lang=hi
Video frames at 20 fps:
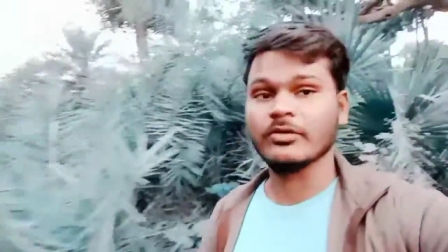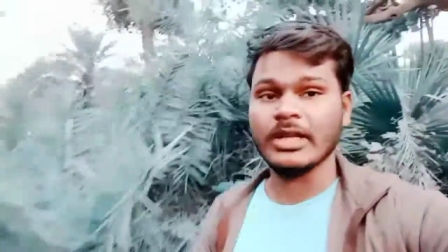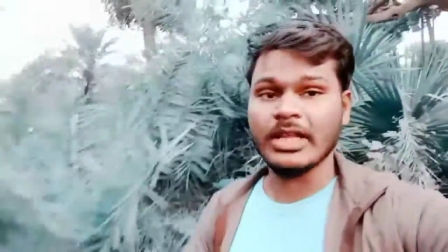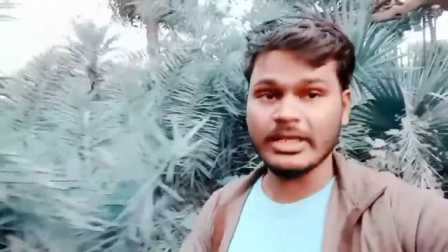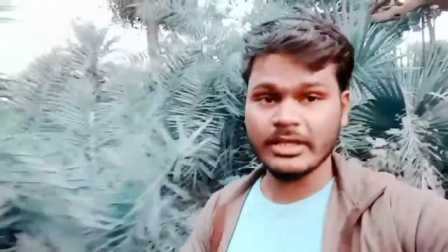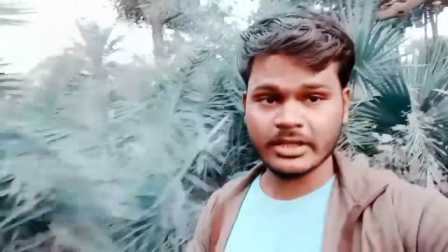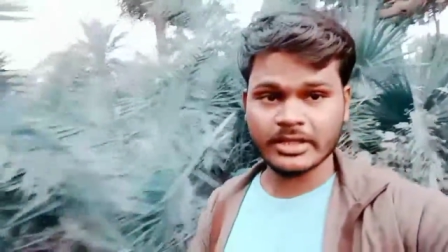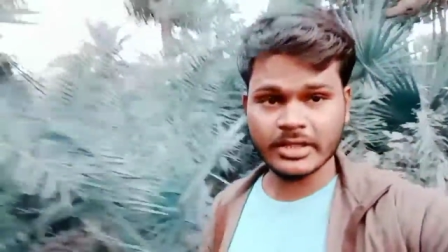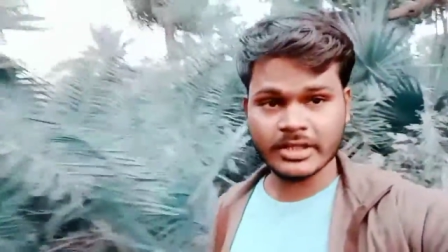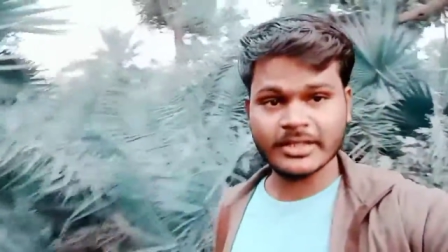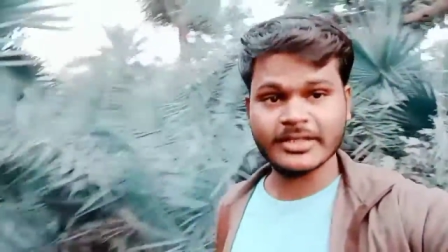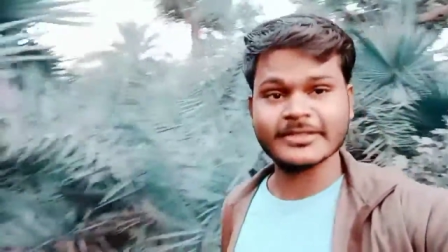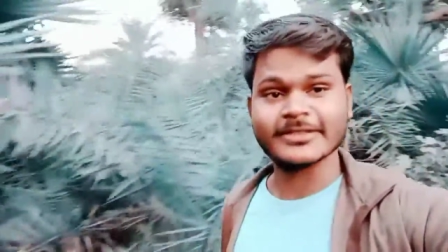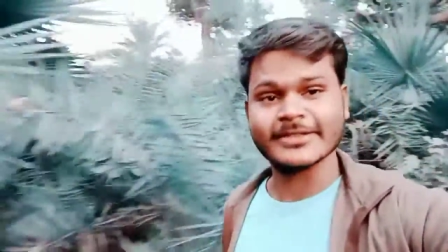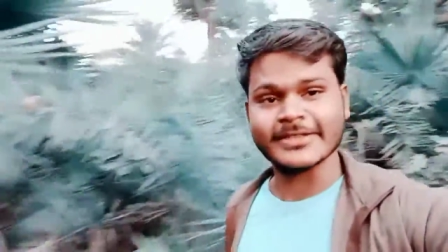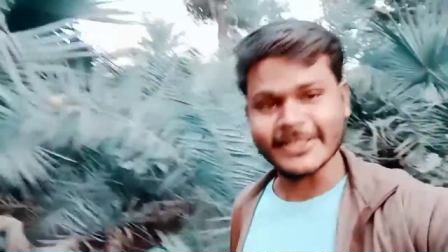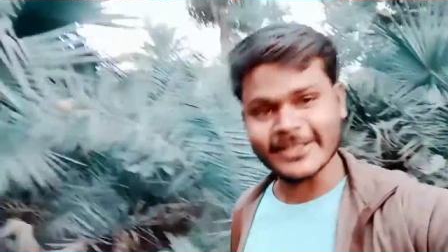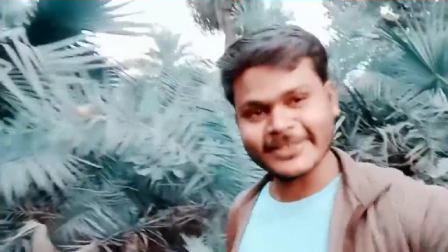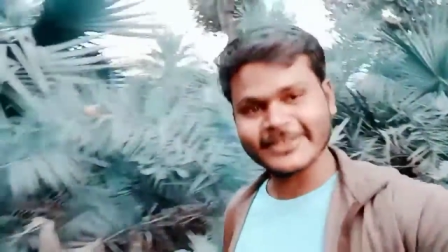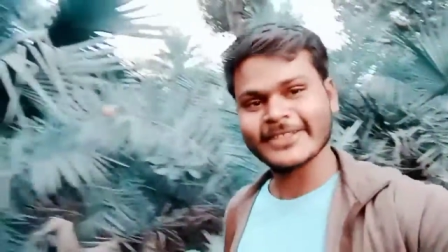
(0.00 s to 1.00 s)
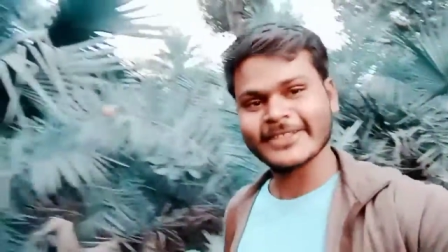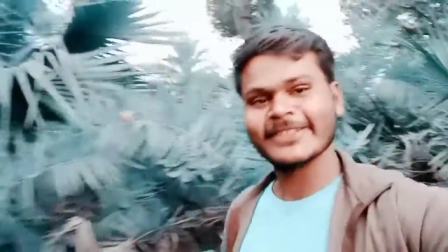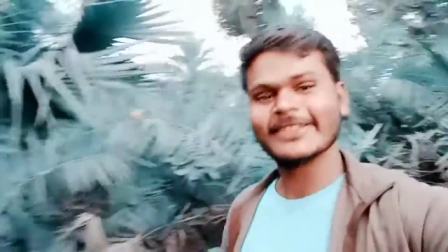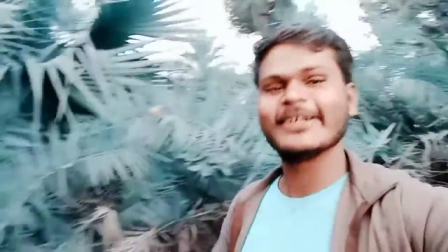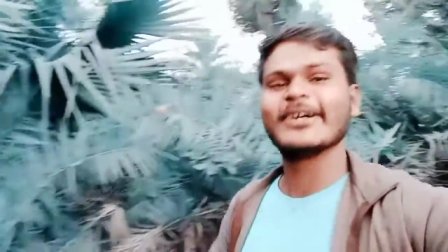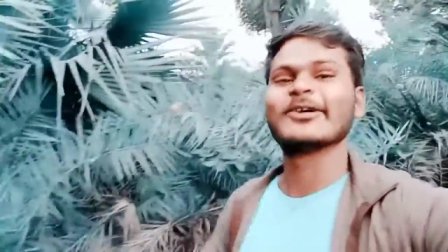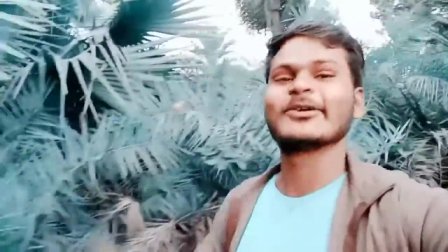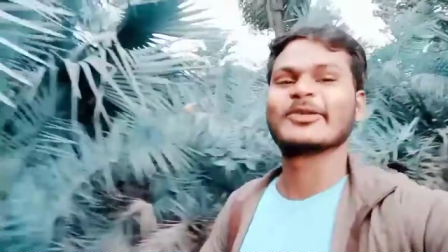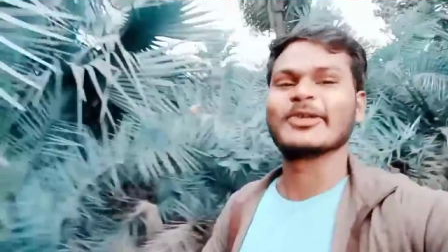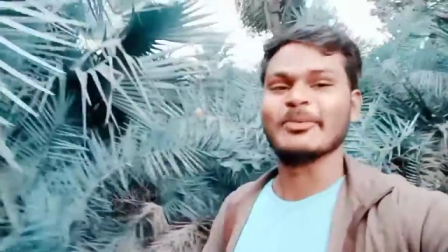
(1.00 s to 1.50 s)
तो लाइक करिएगा शेयर
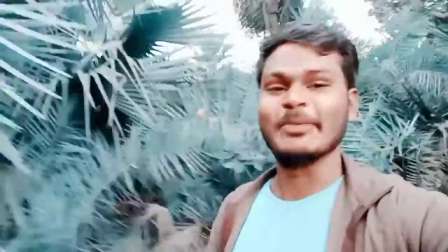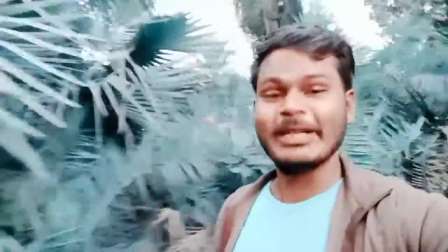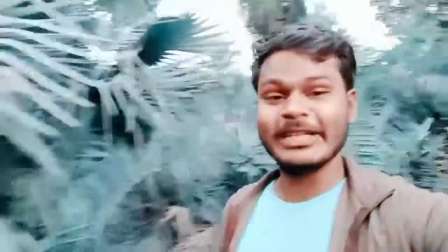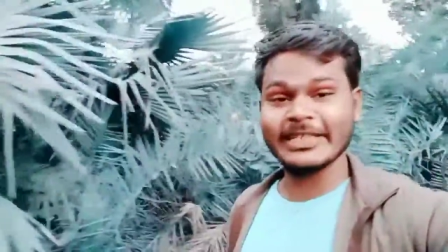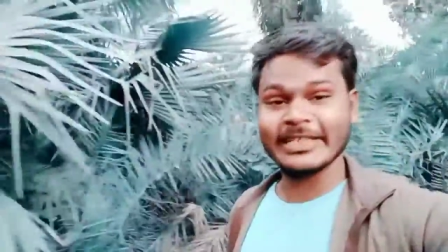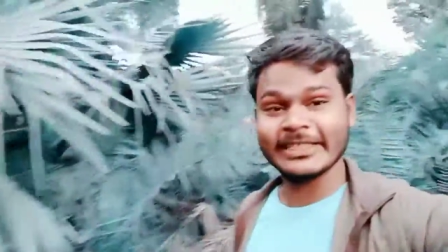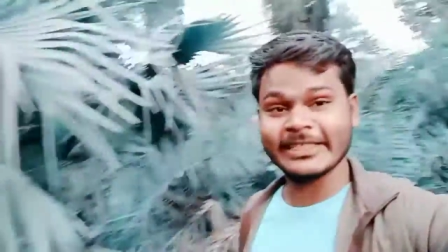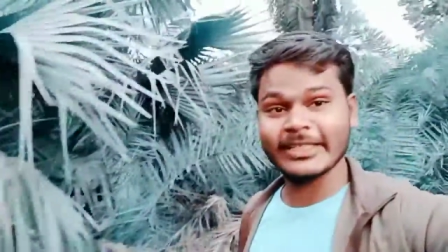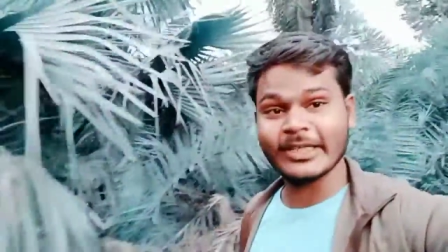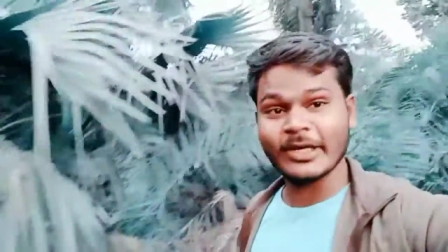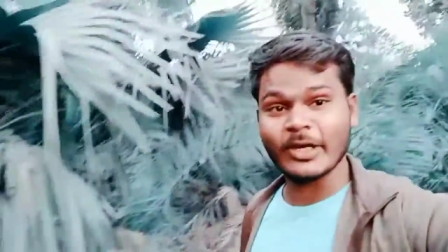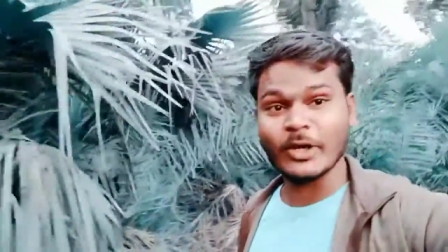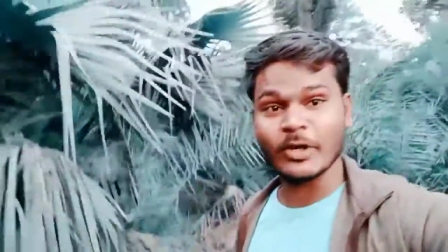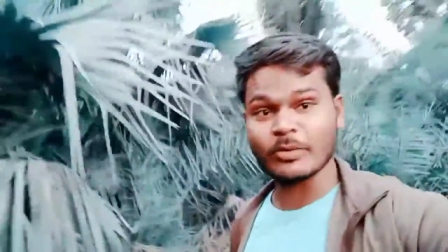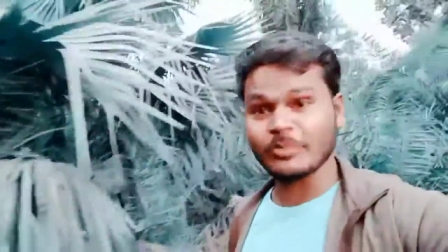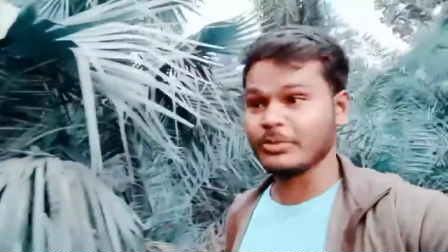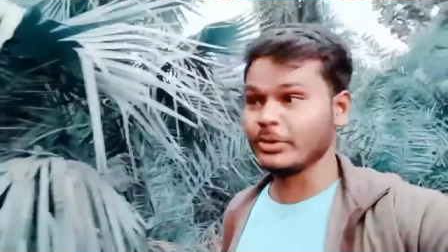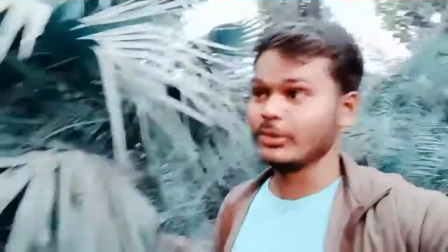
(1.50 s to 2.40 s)
करिएगा और कमेंट करिएगा और